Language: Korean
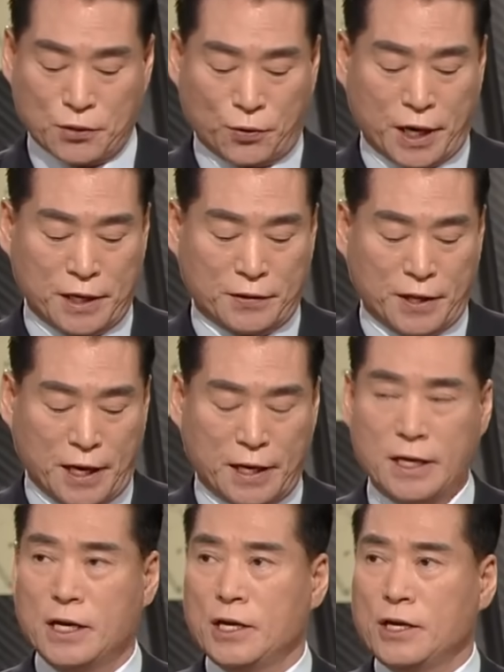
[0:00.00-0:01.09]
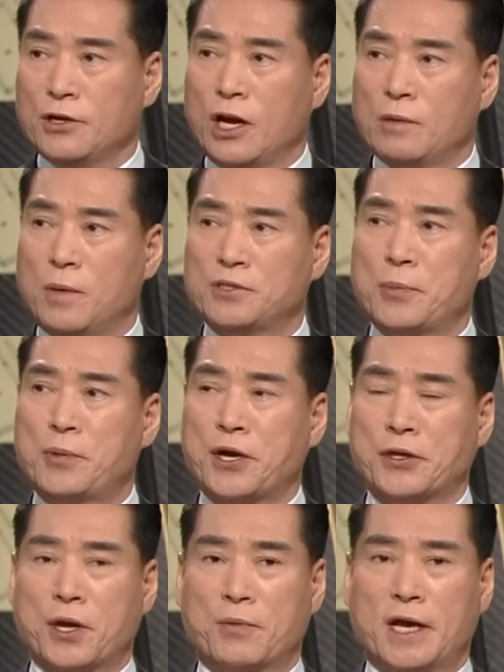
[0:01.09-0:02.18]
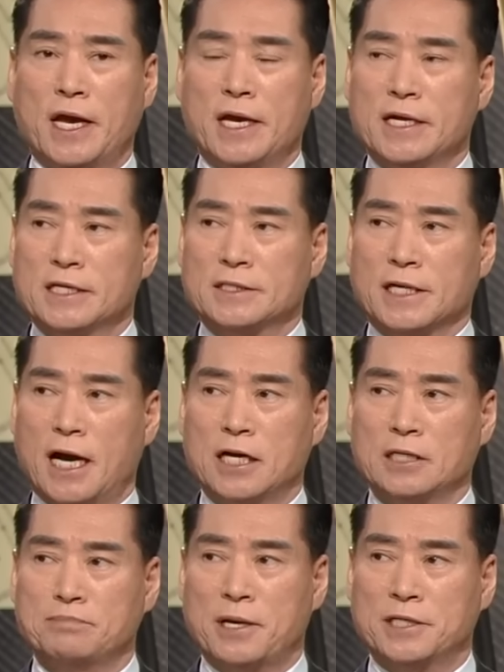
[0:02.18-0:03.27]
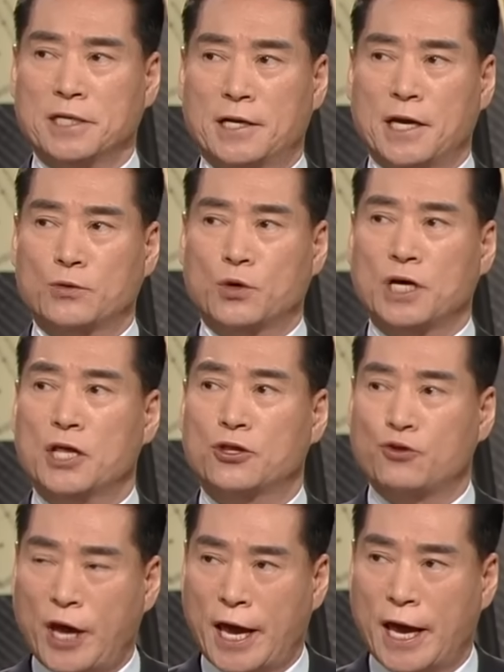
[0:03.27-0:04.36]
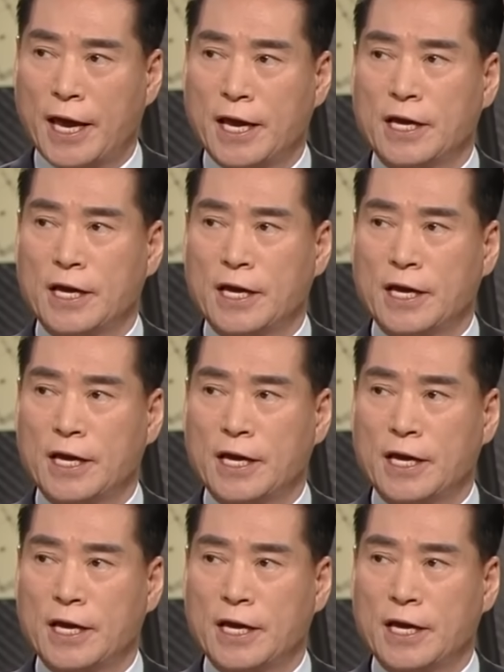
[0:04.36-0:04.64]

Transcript: 이걸 했는데 현행범을 체포했기 때문에 48시간 내에 조사한 뒤에